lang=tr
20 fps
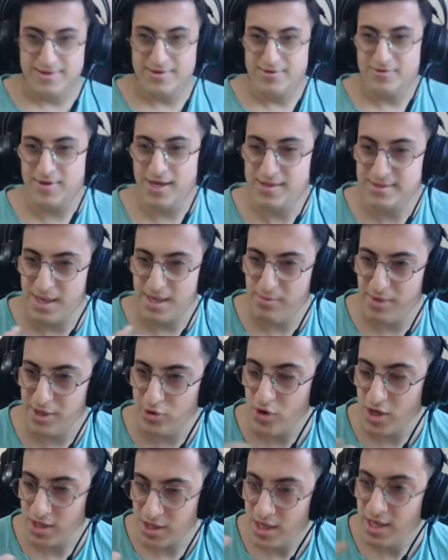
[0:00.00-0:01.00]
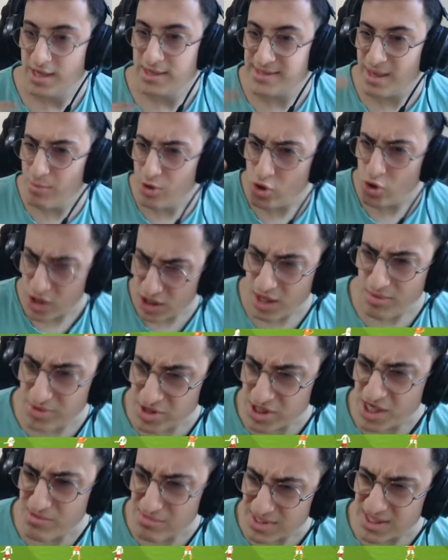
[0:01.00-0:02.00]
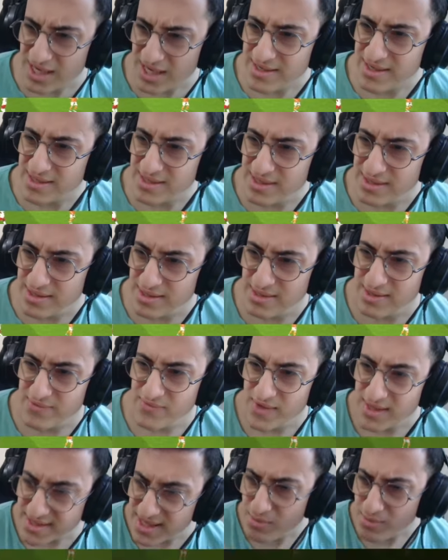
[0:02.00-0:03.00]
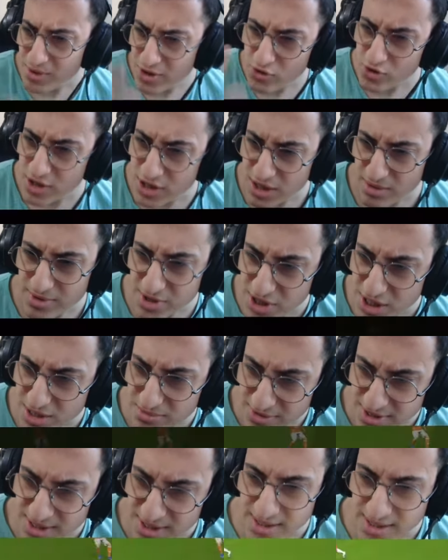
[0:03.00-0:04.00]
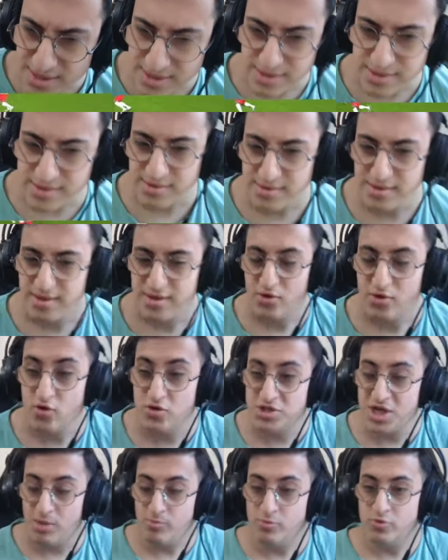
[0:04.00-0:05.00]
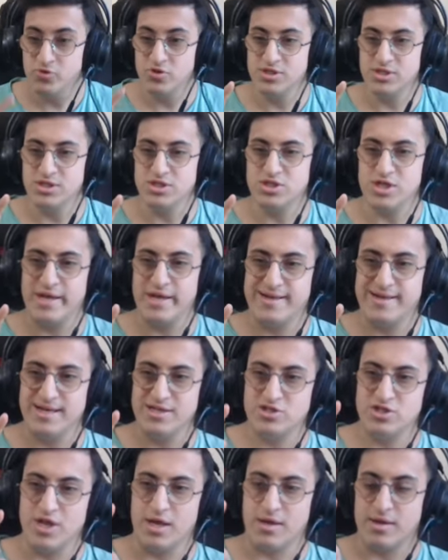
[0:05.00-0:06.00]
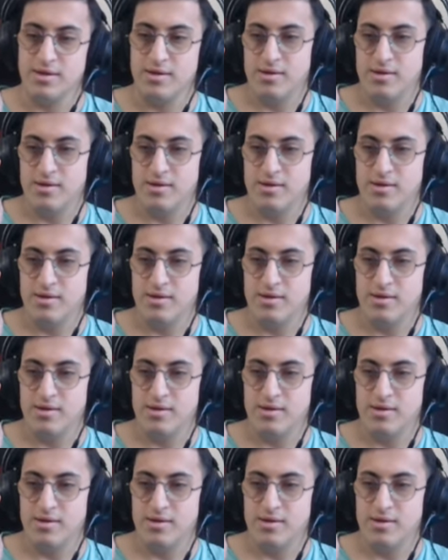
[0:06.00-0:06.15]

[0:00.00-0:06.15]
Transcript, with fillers: Ulan sen bana gol, sen bana gol atabileceğini mi zannettin? Sen bana gol atabileceğini mi zannettin? Hocam bu diziliş arkadaşlar.